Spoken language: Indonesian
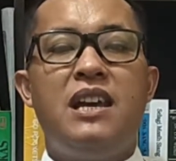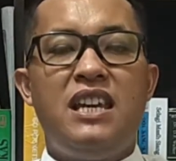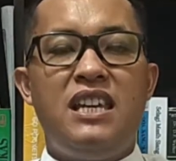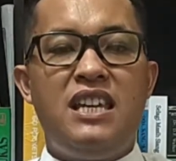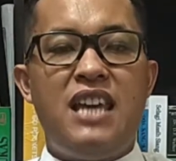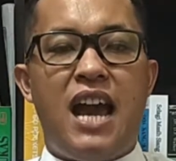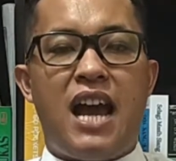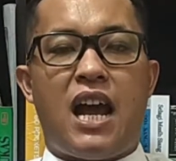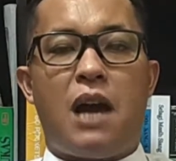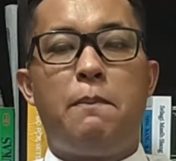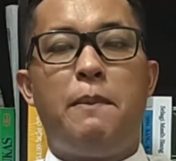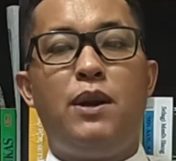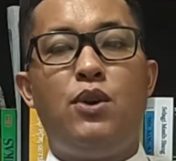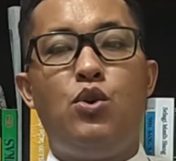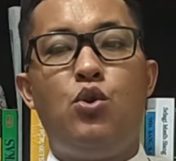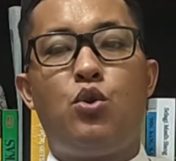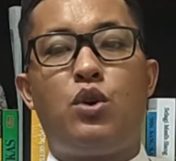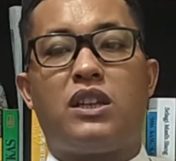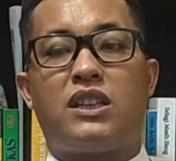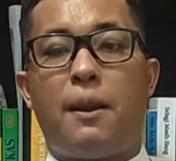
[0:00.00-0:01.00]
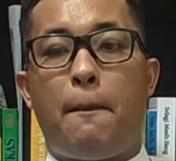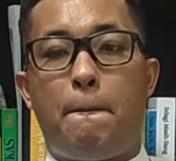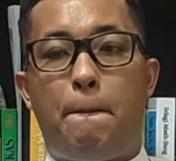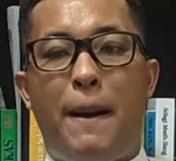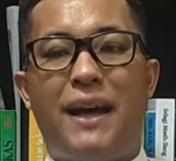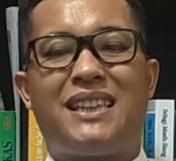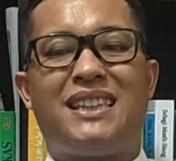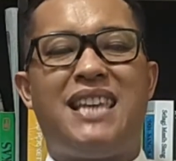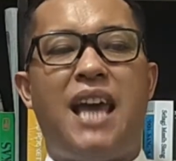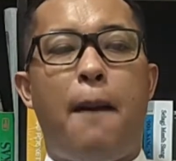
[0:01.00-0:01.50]
ia akan menduduki
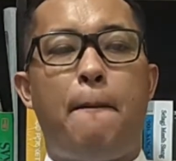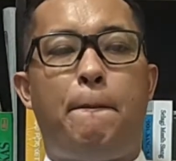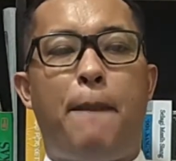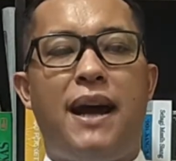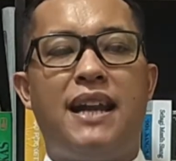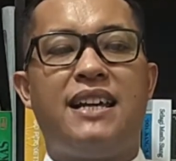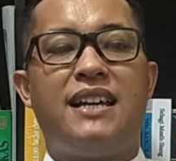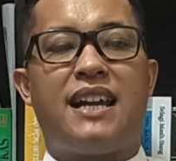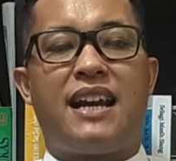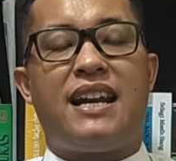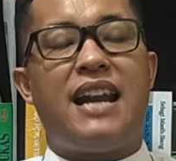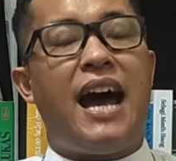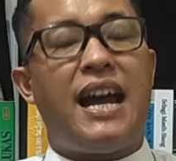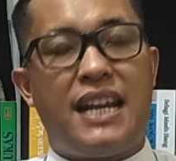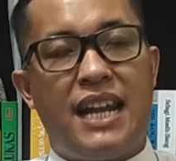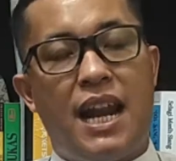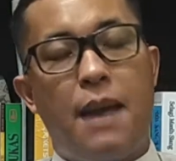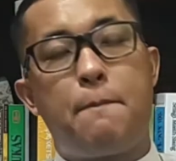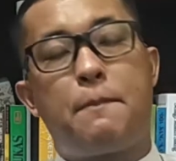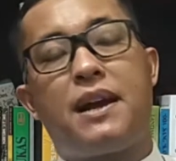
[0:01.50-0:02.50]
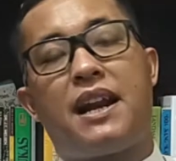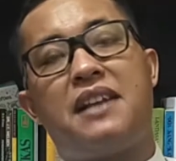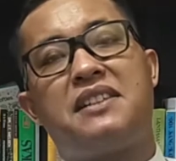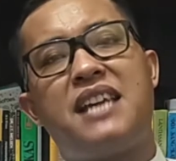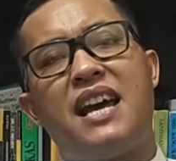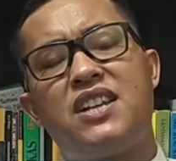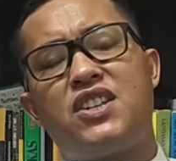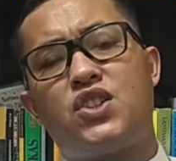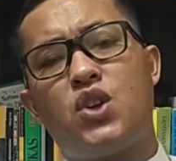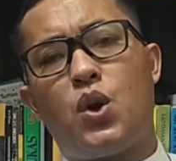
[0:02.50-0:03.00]
tempat yang paling rendah dalam
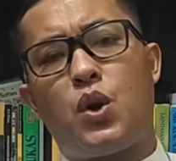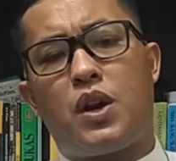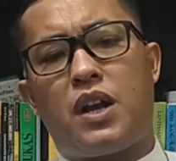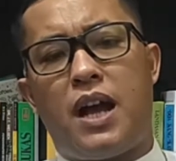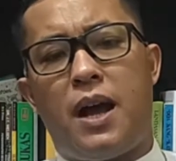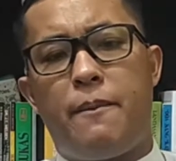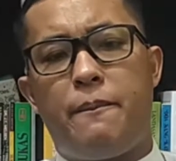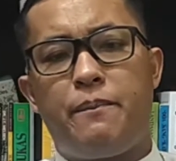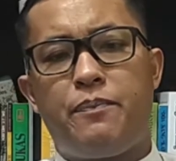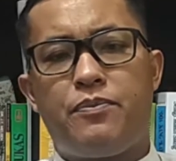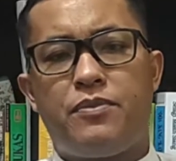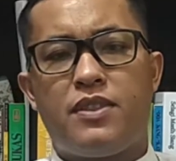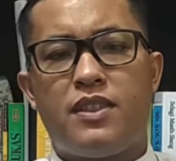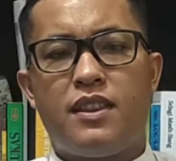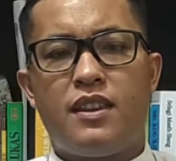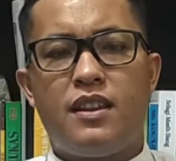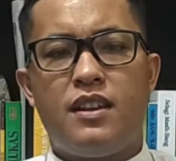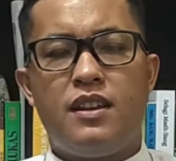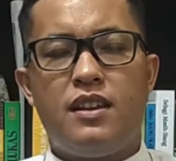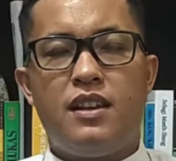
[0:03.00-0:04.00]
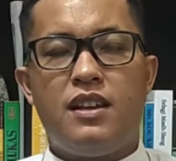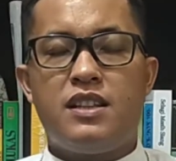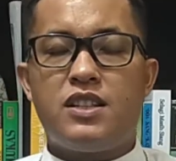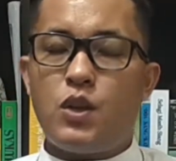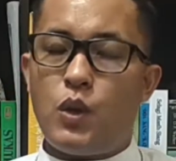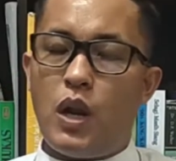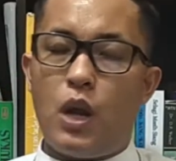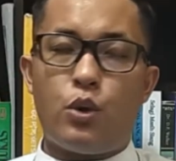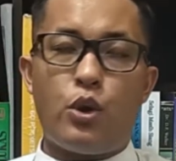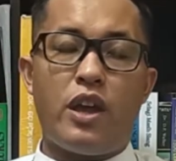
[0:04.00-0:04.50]
kerajaan sorga.
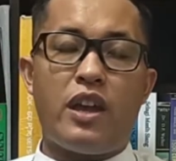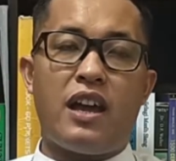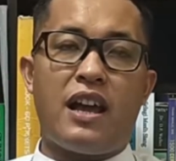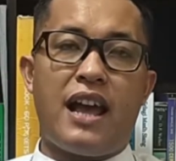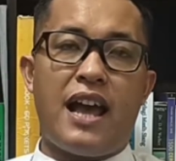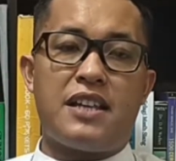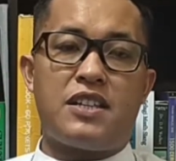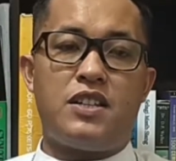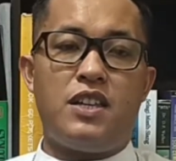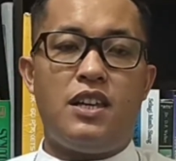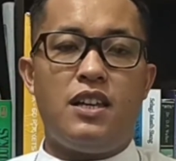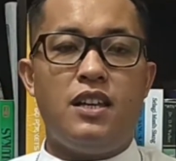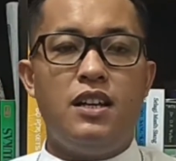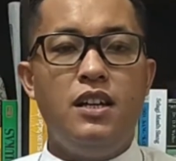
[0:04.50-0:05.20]
Saudara yang kekasih,